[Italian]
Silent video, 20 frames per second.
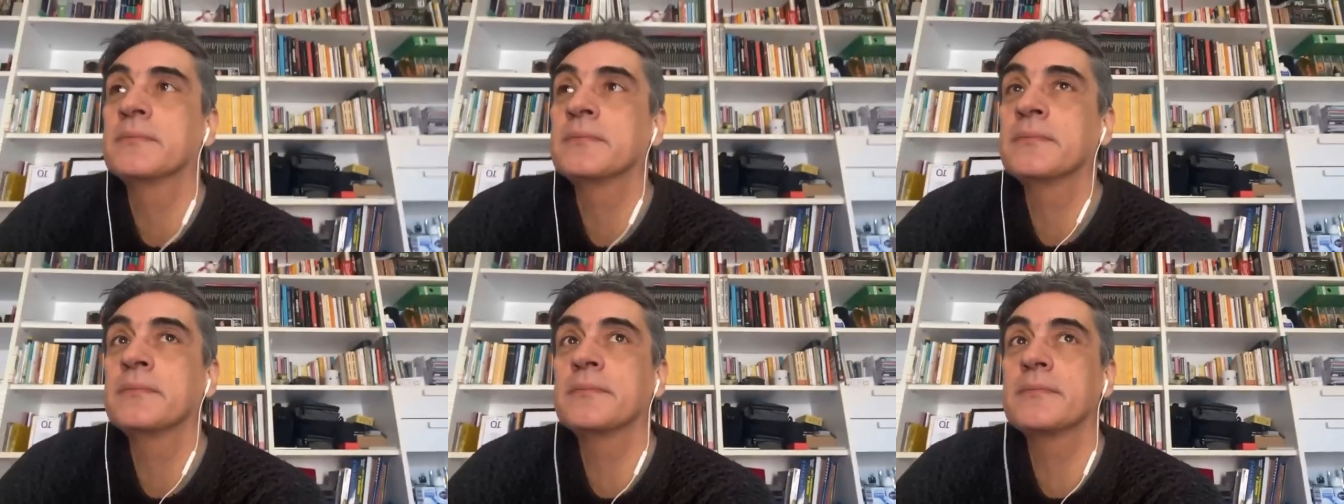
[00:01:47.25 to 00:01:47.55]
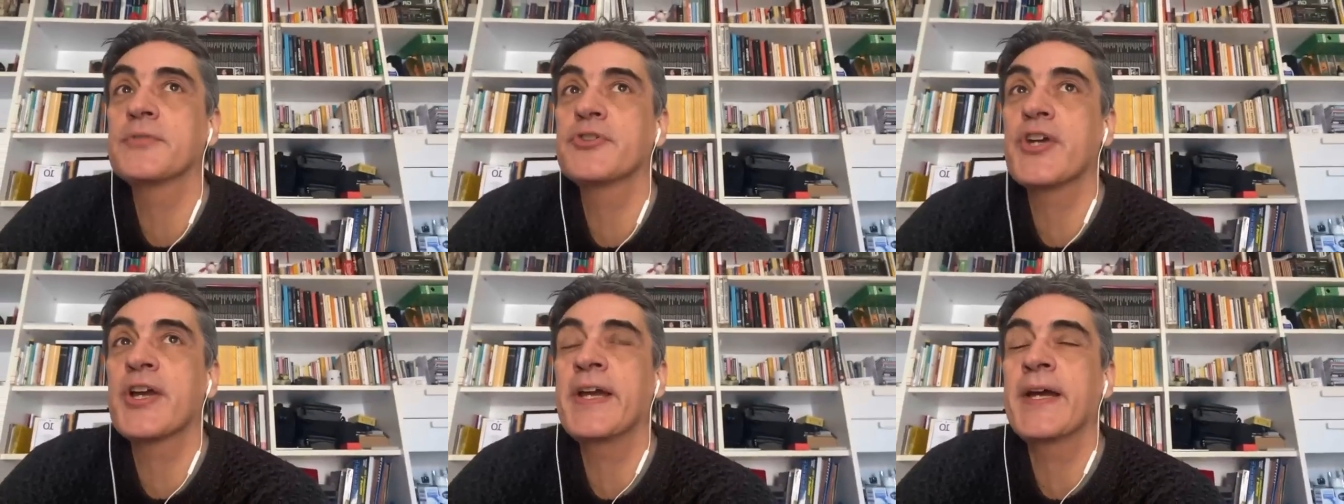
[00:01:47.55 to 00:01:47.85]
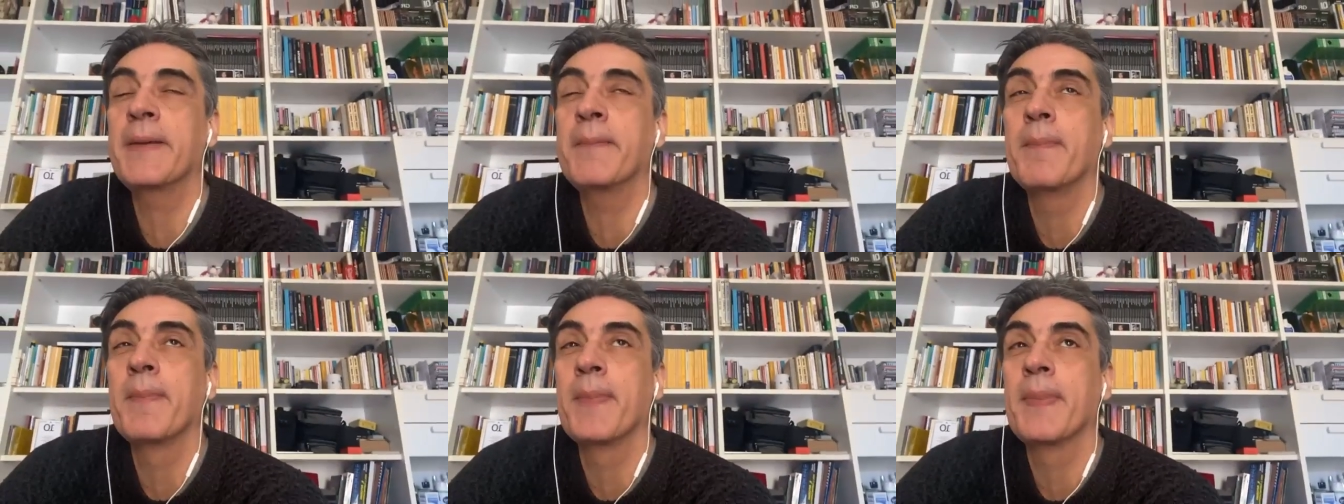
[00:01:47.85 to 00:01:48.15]
mm,
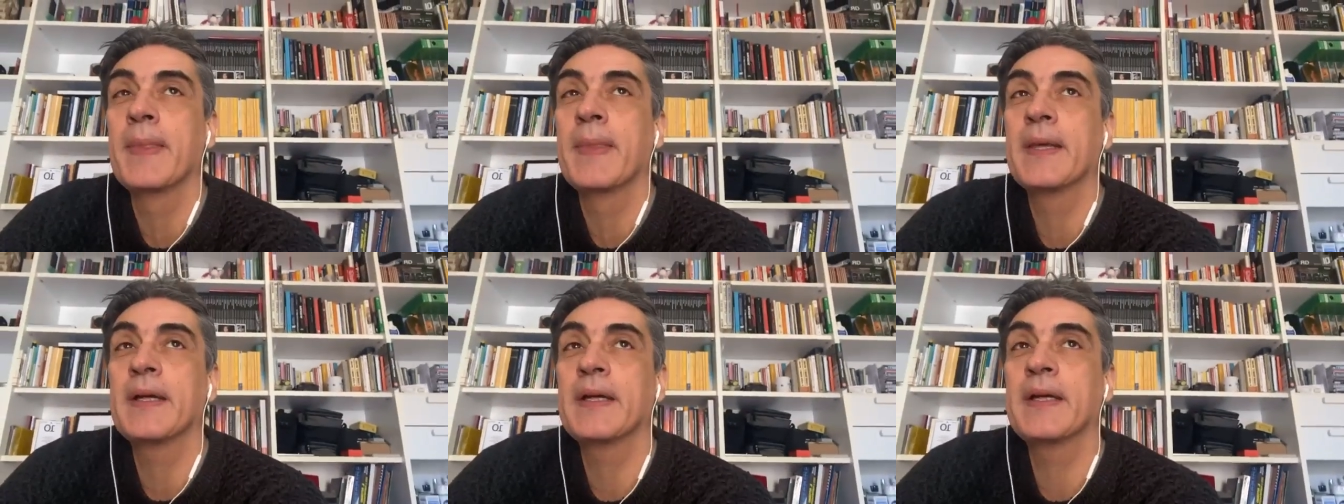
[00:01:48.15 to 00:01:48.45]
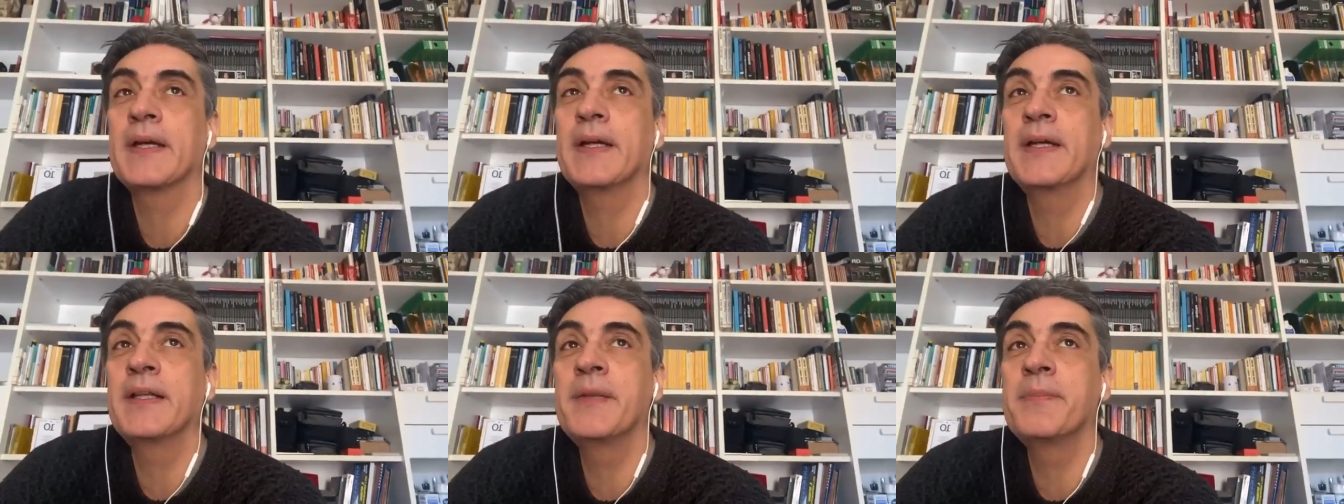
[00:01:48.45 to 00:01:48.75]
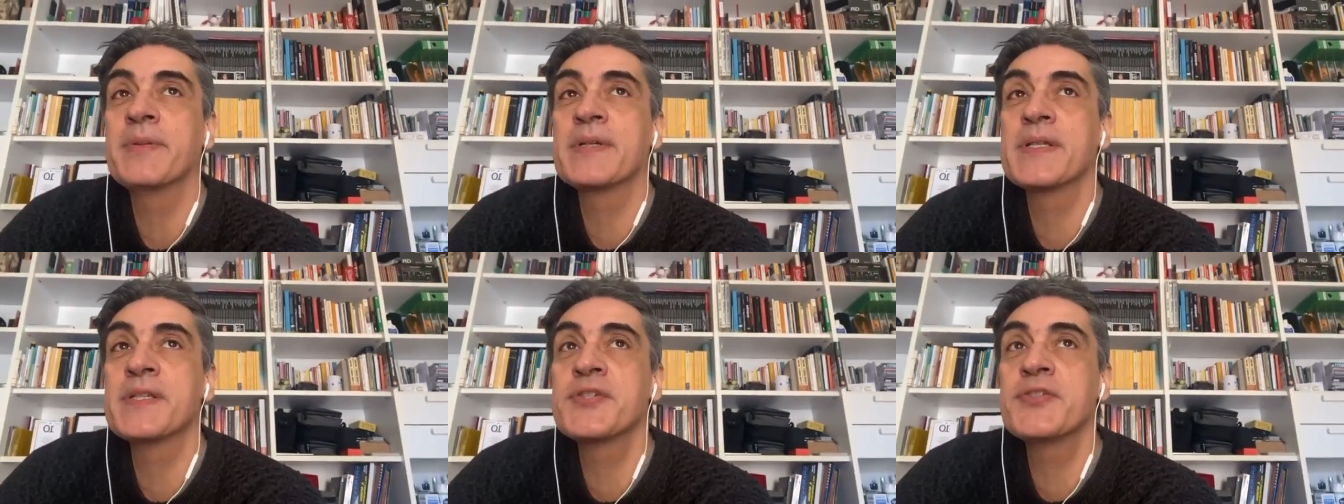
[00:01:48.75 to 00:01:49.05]
cioè eh,
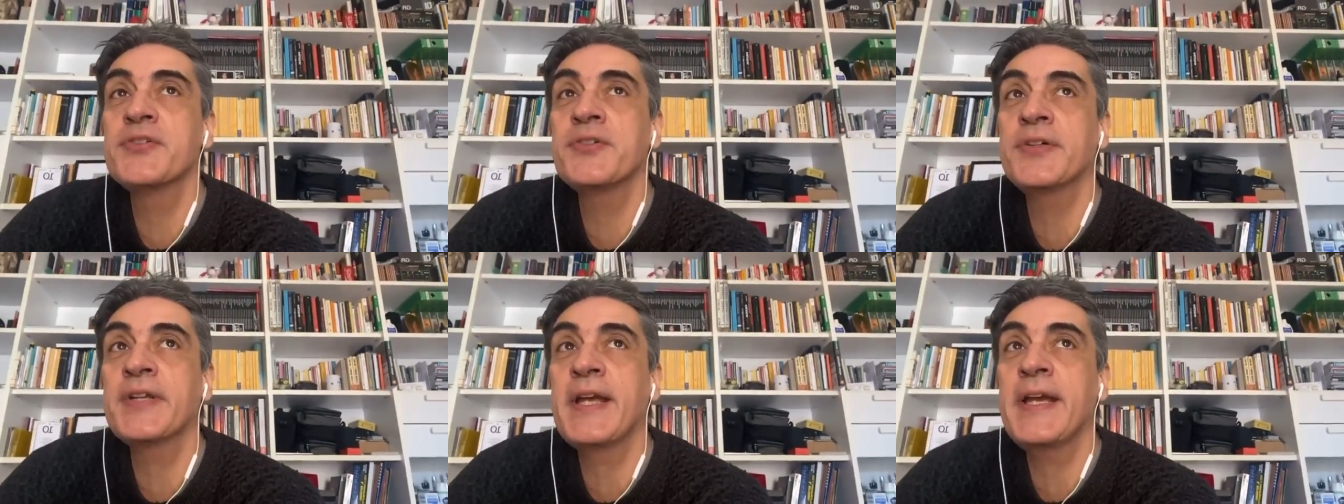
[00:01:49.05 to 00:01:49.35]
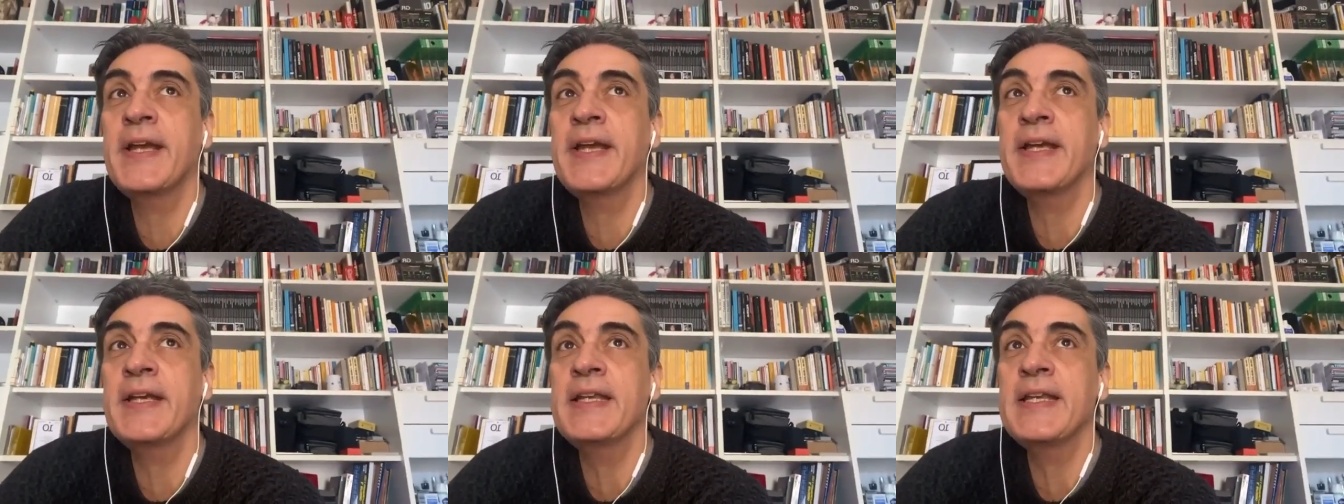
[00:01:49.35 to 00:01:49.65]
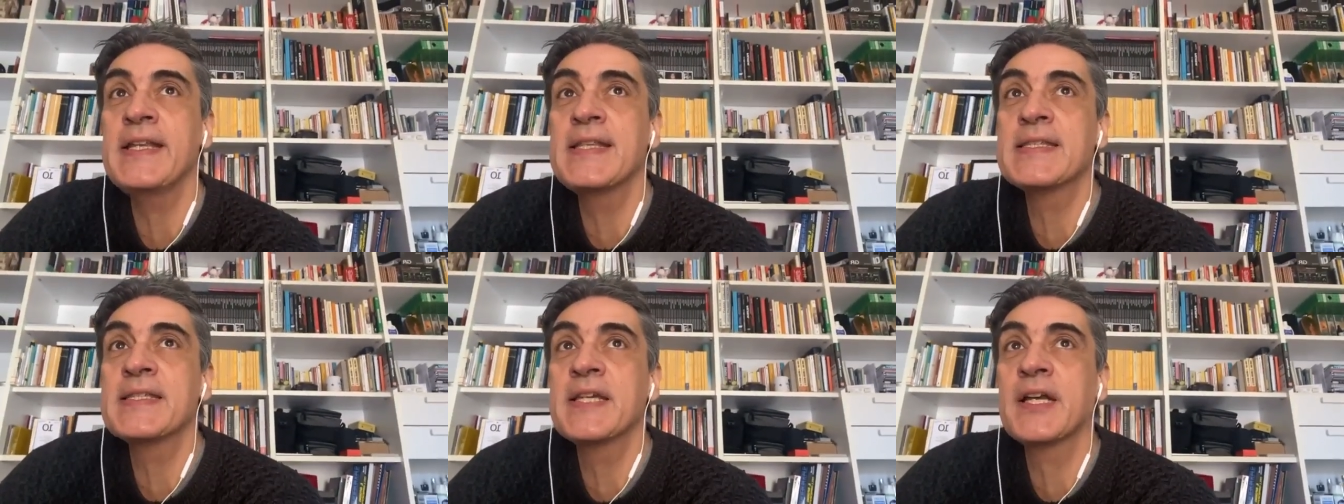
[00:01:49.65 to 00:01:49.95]
le persone
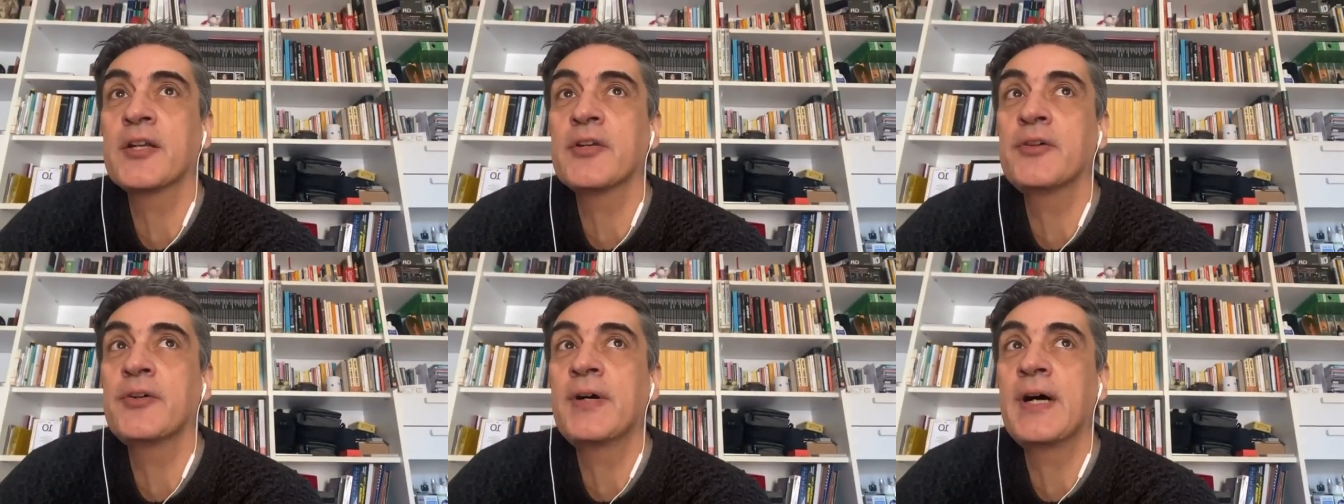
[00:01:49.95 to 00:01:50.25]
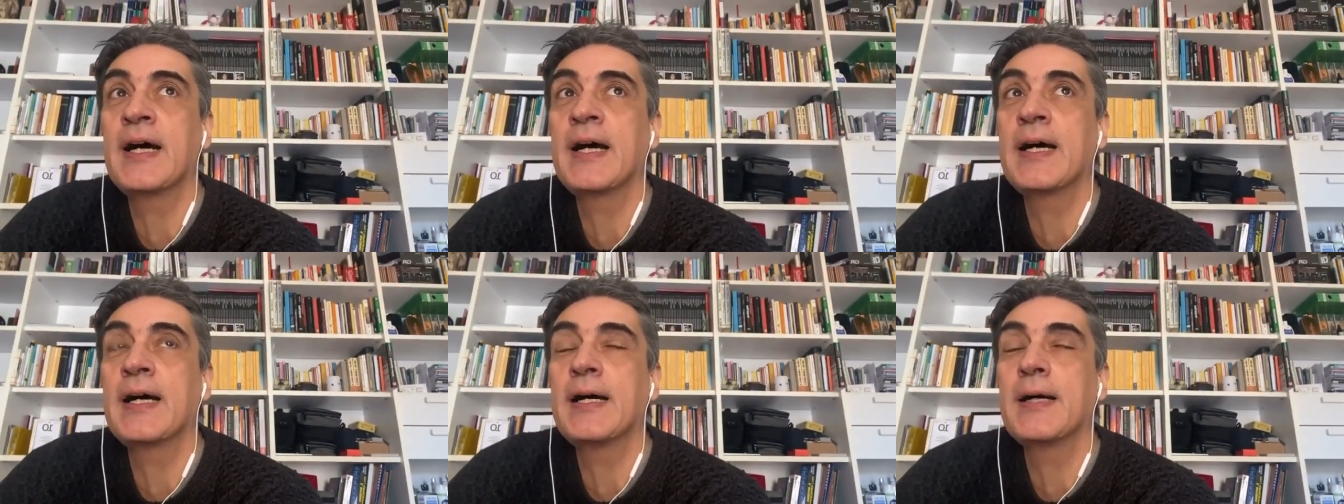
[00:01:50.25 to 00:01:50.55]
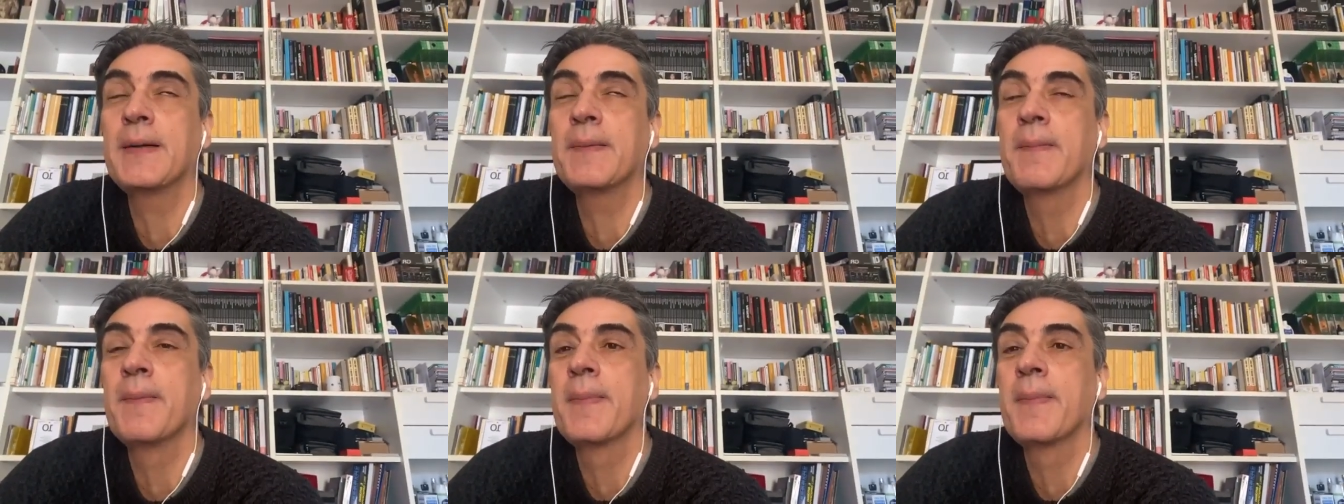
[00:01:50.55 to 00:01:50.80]
iniziano a,